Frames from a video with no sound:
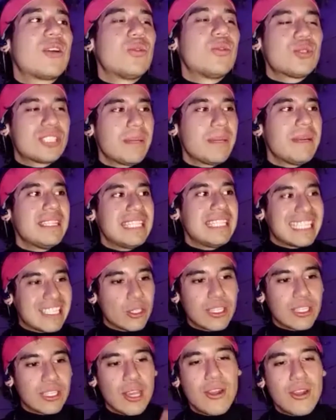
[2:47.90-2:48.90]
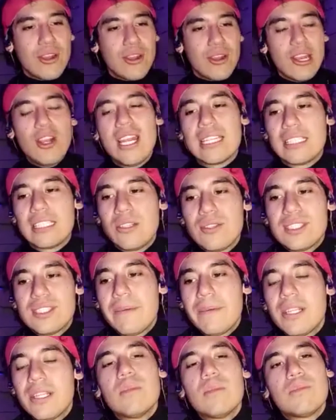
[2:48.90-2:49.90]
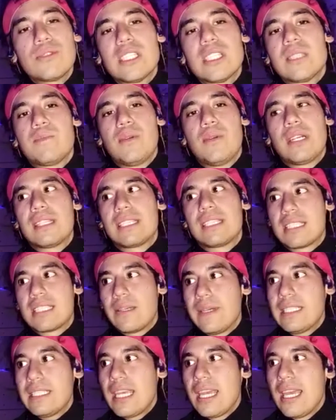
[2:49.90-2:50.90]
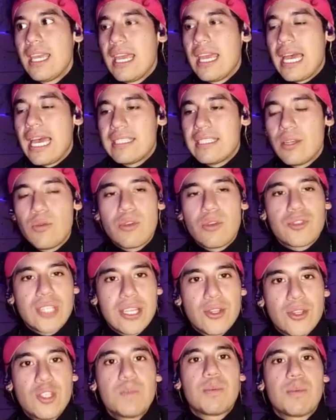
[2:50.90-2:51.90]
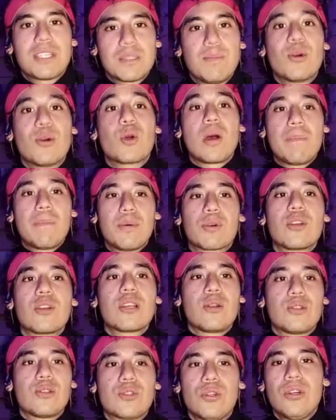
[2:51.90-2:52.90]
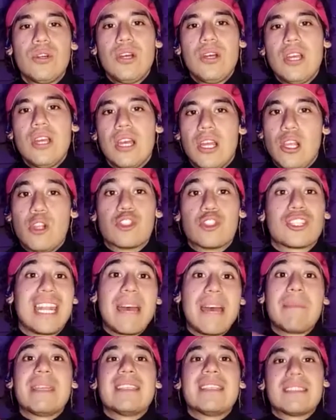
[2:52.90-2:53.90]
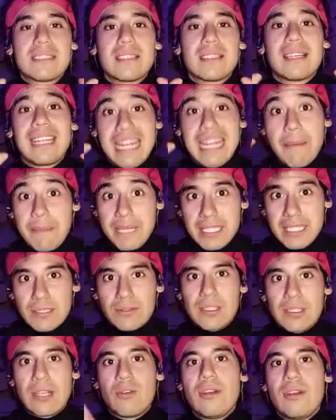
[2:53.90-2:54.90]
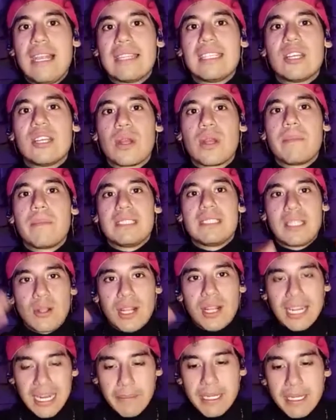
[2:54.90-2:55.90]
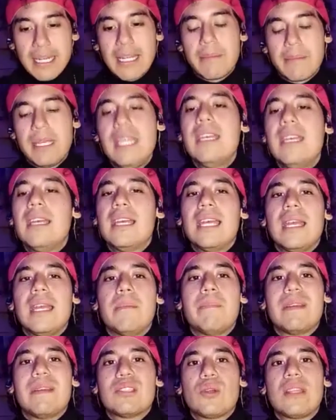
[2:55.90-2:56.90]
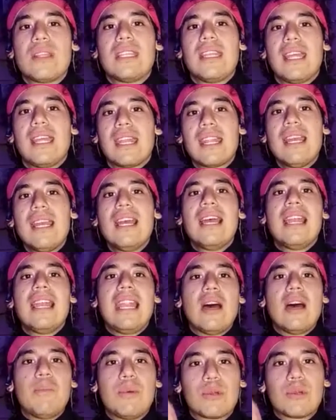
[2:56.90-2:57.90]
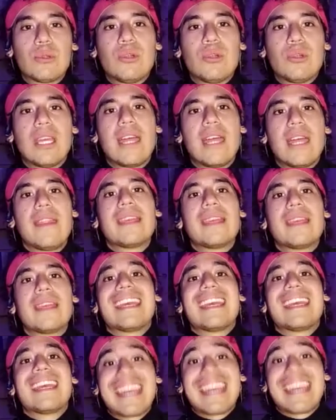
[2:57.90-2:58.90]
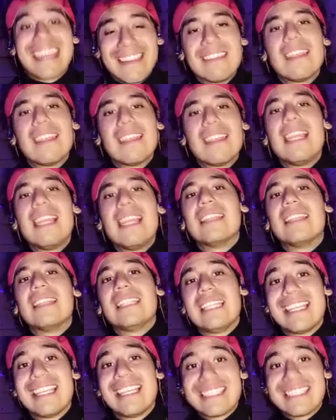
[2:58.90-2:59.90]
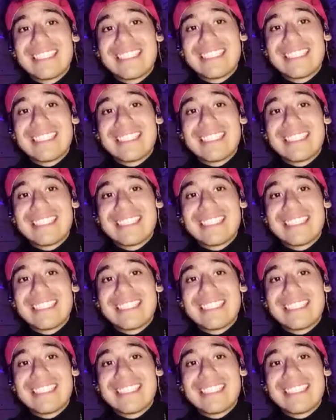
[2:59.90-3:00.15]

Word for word: justamente creo que ahora lo latino está abriendo muchas puertas, ¿sabes? Hace unos años, pues poco a poco, incluso los Grammys, Grammys, o sea, no el Latin Grammy, sino el Grammy Grammy, empezó a tener la oportunidad de que gente latina se